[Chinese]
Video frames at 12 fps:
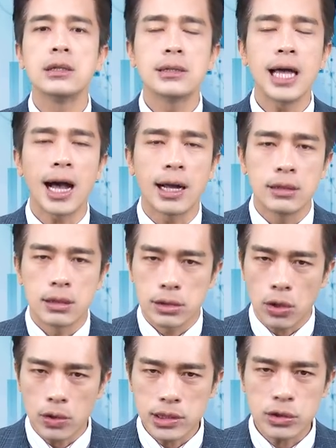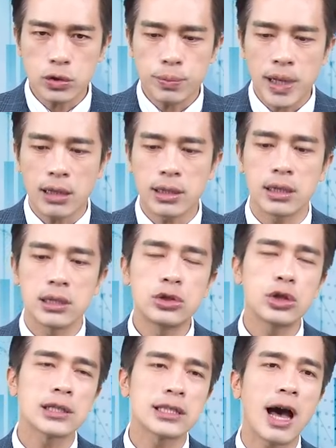那投资股票呢，你
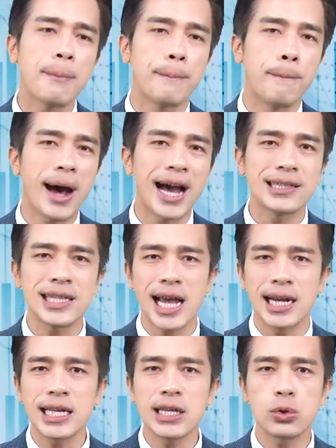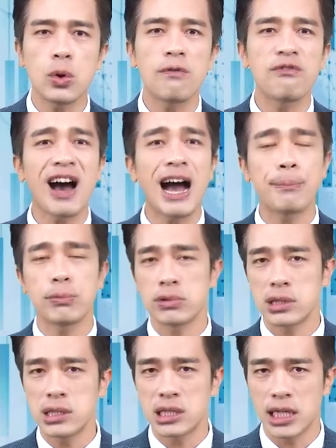就是要买在利多发布
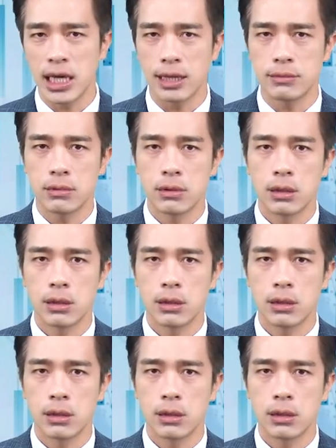之前，